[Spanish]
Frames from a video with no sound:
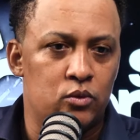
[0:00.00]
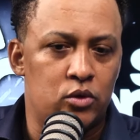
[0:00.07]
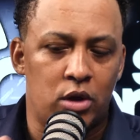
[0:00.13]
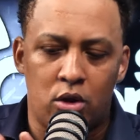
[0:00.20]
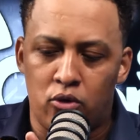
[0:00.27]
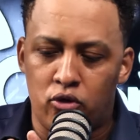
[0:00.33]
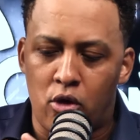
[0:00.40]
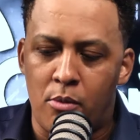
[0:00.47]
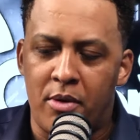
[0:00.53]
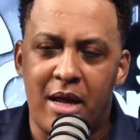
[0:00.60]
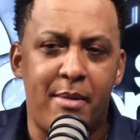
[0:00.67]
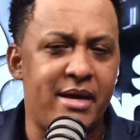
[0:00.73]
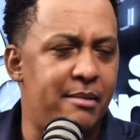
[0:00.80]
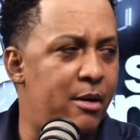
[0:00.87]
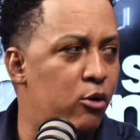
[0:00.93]
tiene un
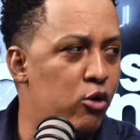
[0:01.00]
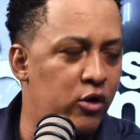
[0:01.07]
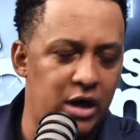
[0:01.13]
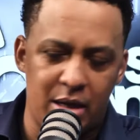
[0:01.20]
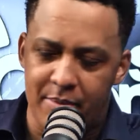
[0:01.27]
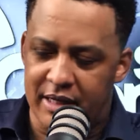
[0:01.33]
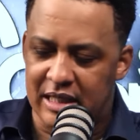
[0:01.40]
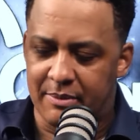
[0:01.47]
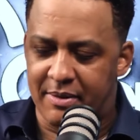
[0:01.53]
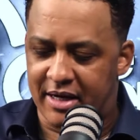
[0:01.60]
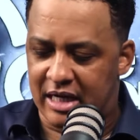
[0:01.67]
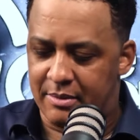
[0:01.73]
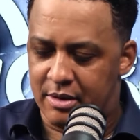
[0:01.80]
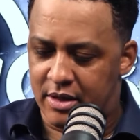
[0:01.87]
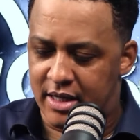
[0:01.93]
nombre, me llama Julio Clemente para
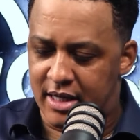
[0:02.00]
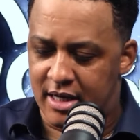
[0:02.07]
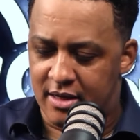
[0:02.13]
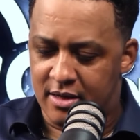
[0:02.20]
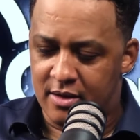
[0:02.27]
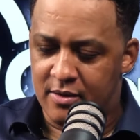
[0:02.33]
que me Díganle,